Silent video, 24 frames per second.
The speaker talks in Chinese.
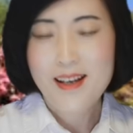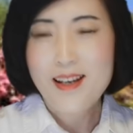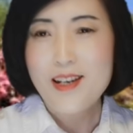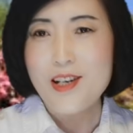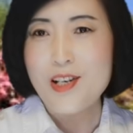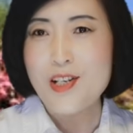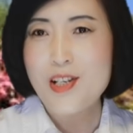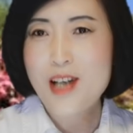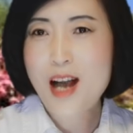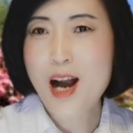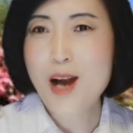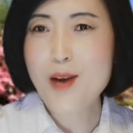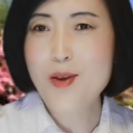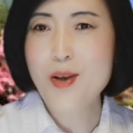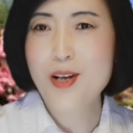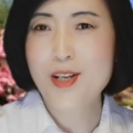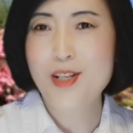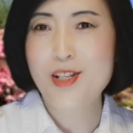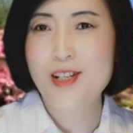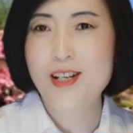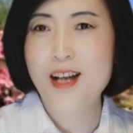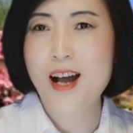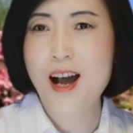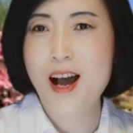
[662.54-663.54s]
十二月
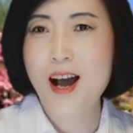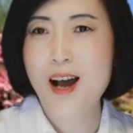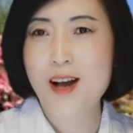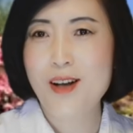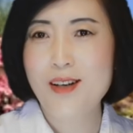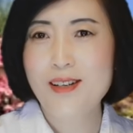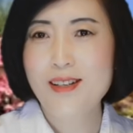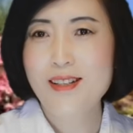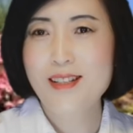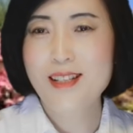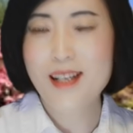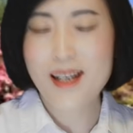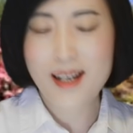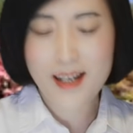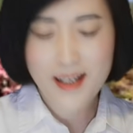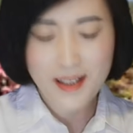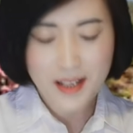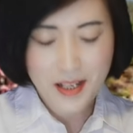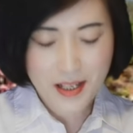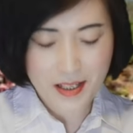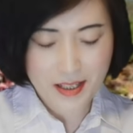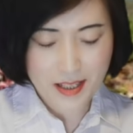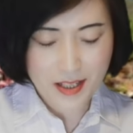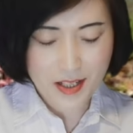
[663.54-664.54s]
十号，这个
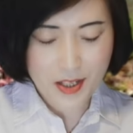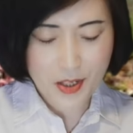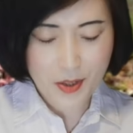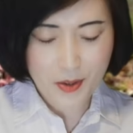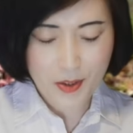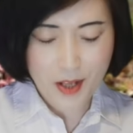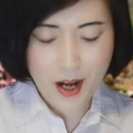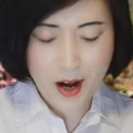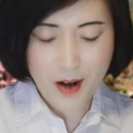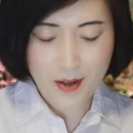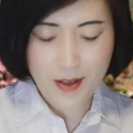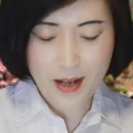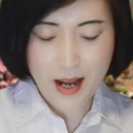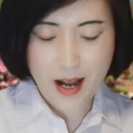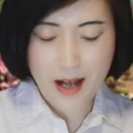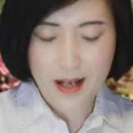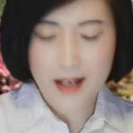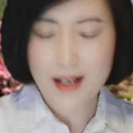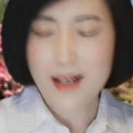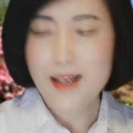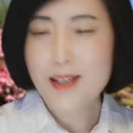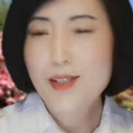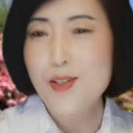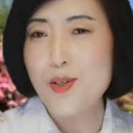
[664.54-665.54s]
顶级手套呢，
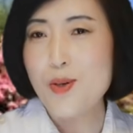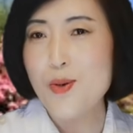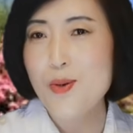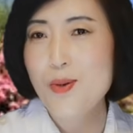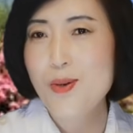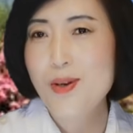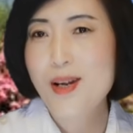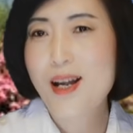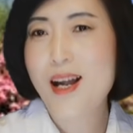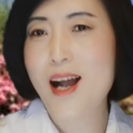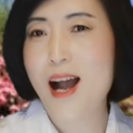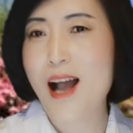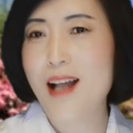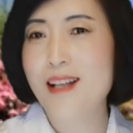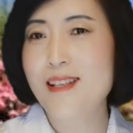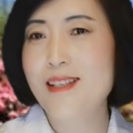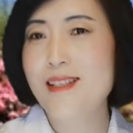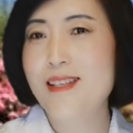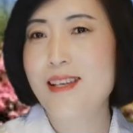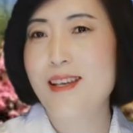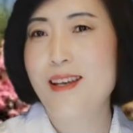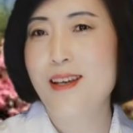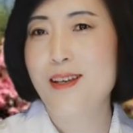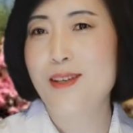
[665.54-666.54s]
就赶
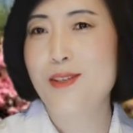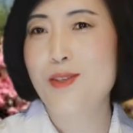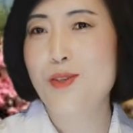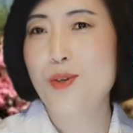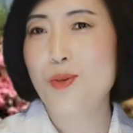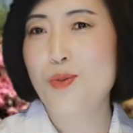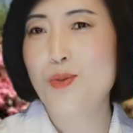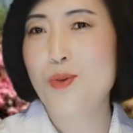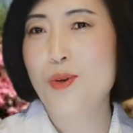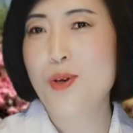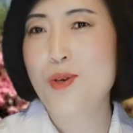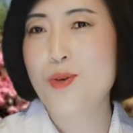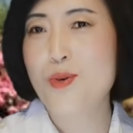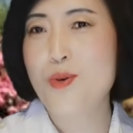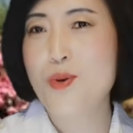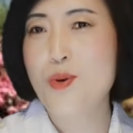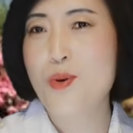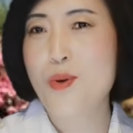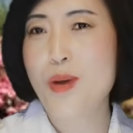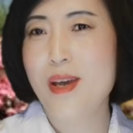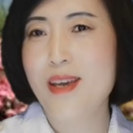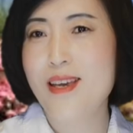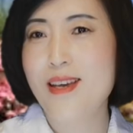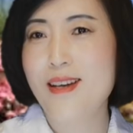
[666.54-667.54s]
紧就做出
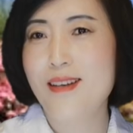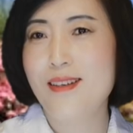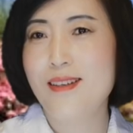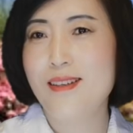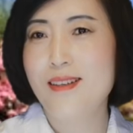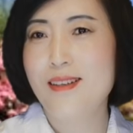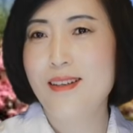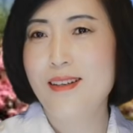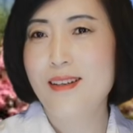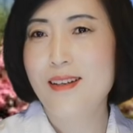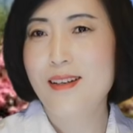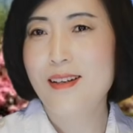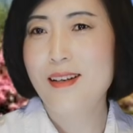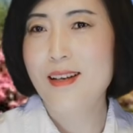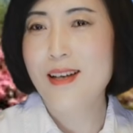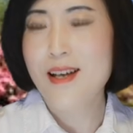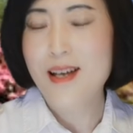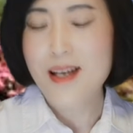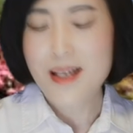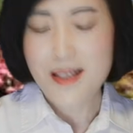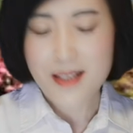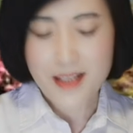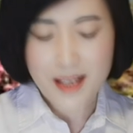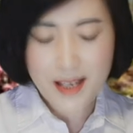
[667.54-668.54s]
回应。
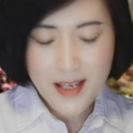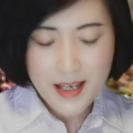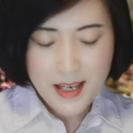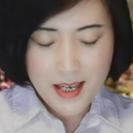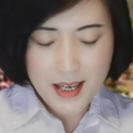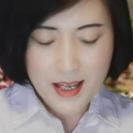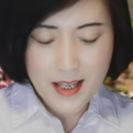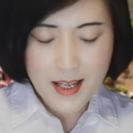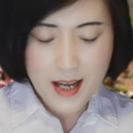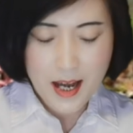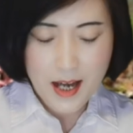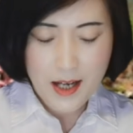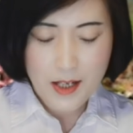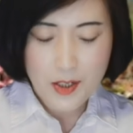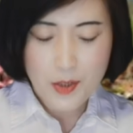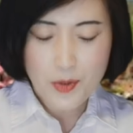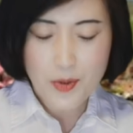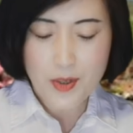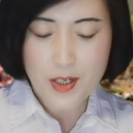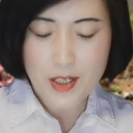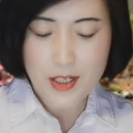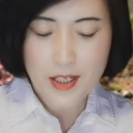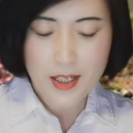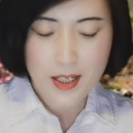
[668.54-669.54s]
第一呢，
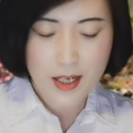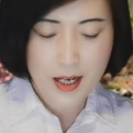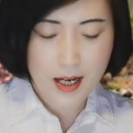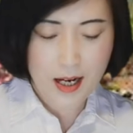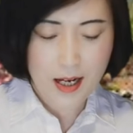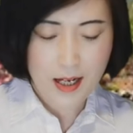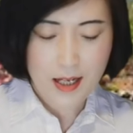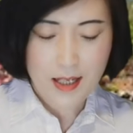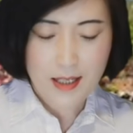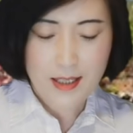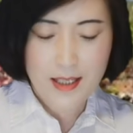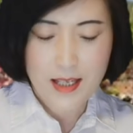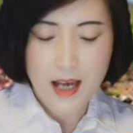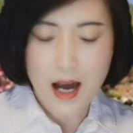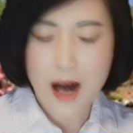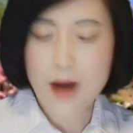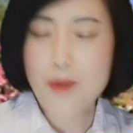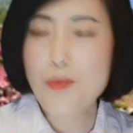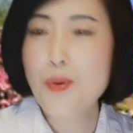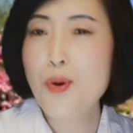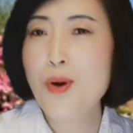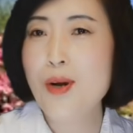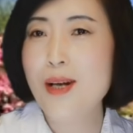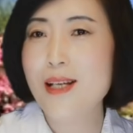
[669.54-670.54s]
说是
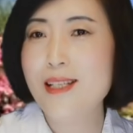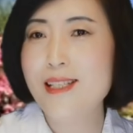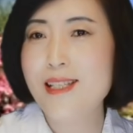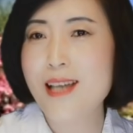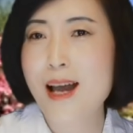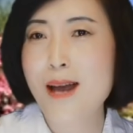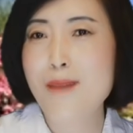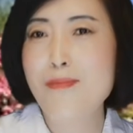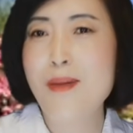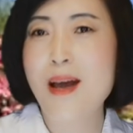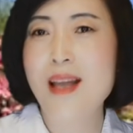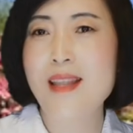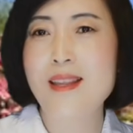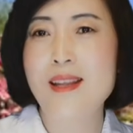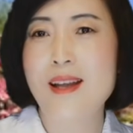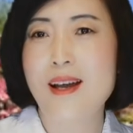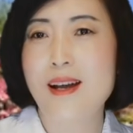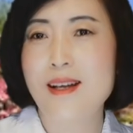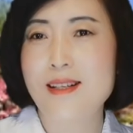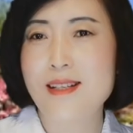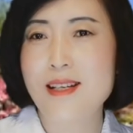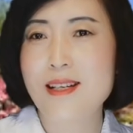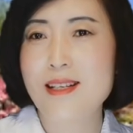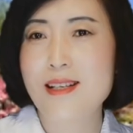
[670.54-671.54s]
强迫加班
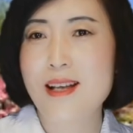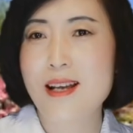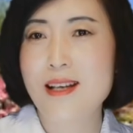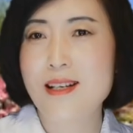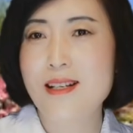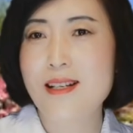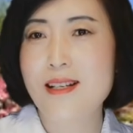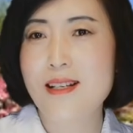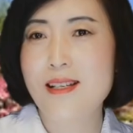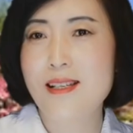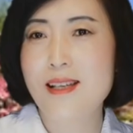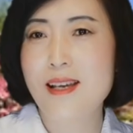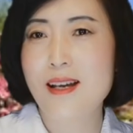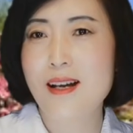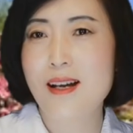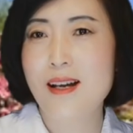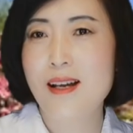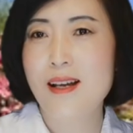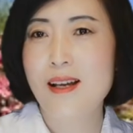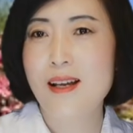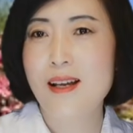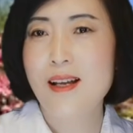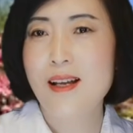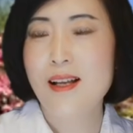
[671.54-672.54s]
的这件事情，
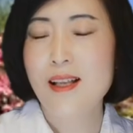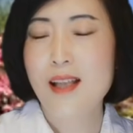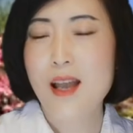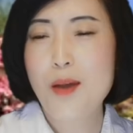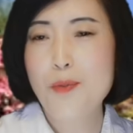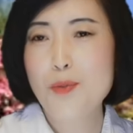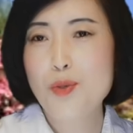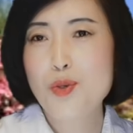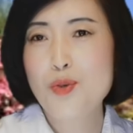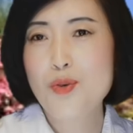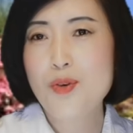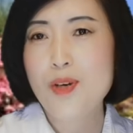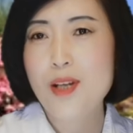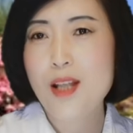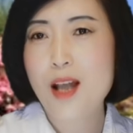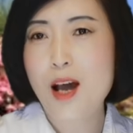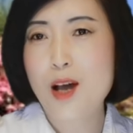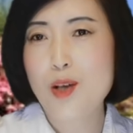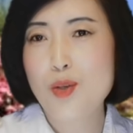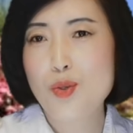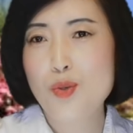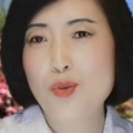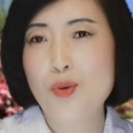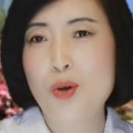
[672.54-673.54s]
他们说
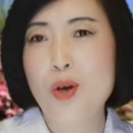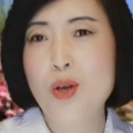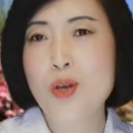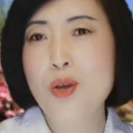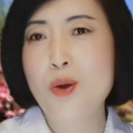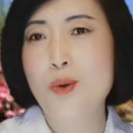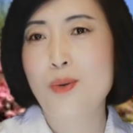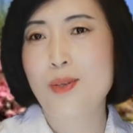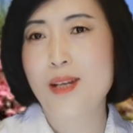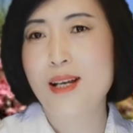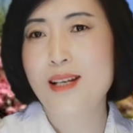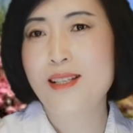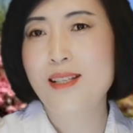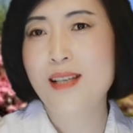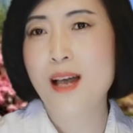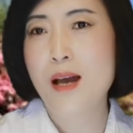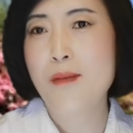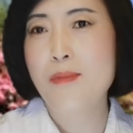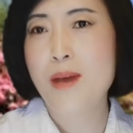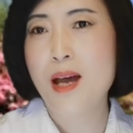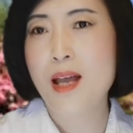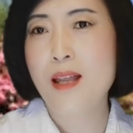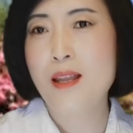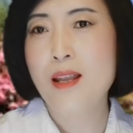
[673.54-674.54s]
呢，所有的
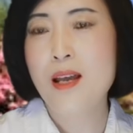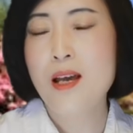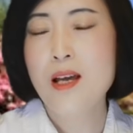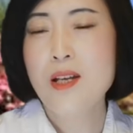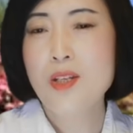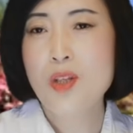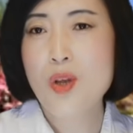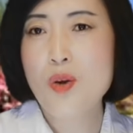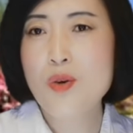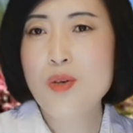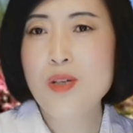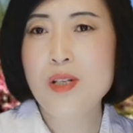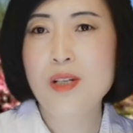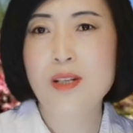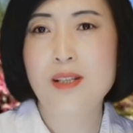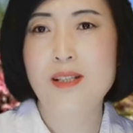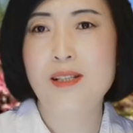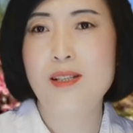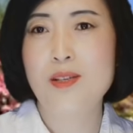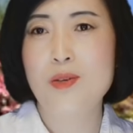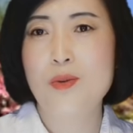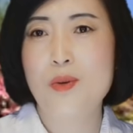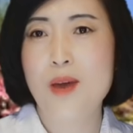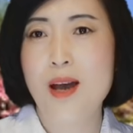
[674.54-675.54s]
加班都是
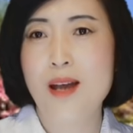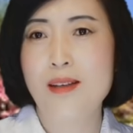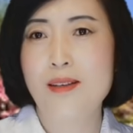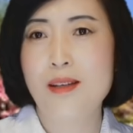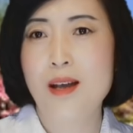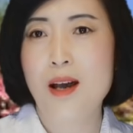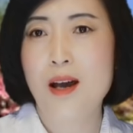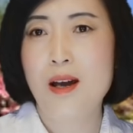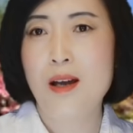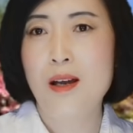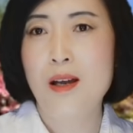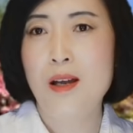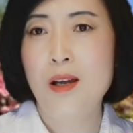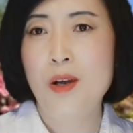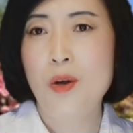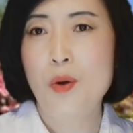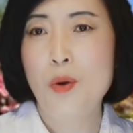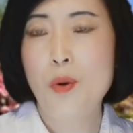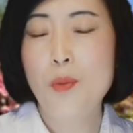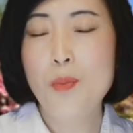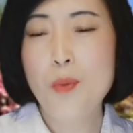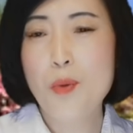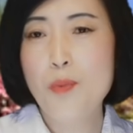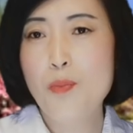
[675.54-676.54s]
自愿的，
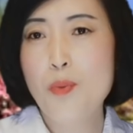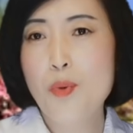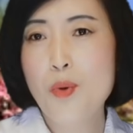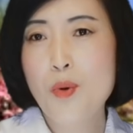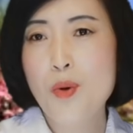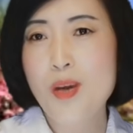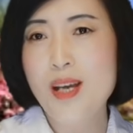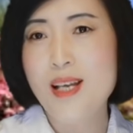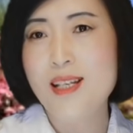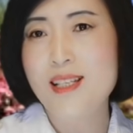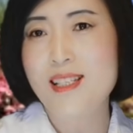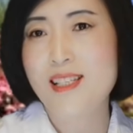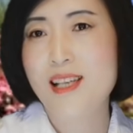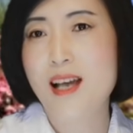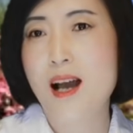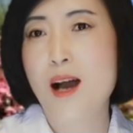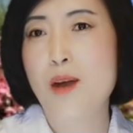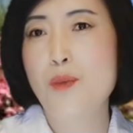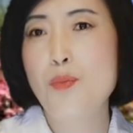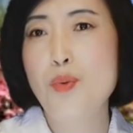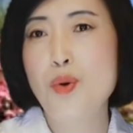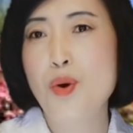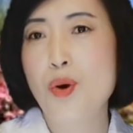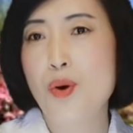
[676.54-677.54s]
我们不会
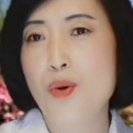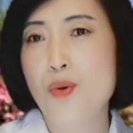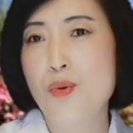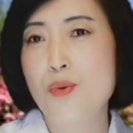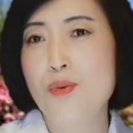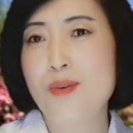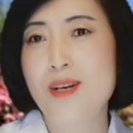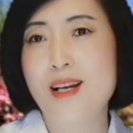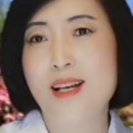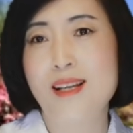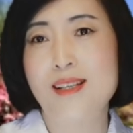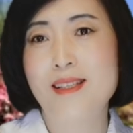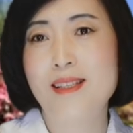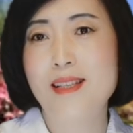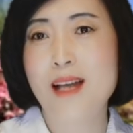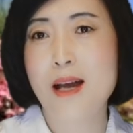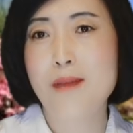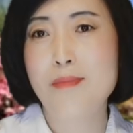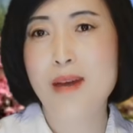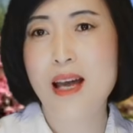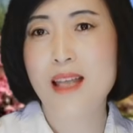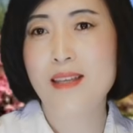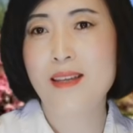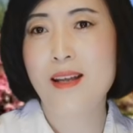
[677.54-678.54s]
强迫工人
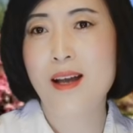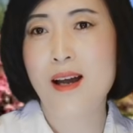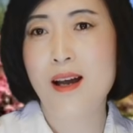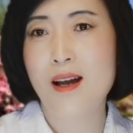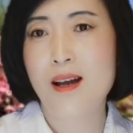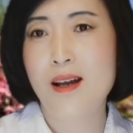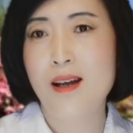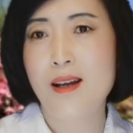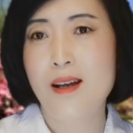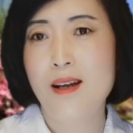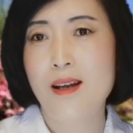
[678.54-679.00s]
加班的。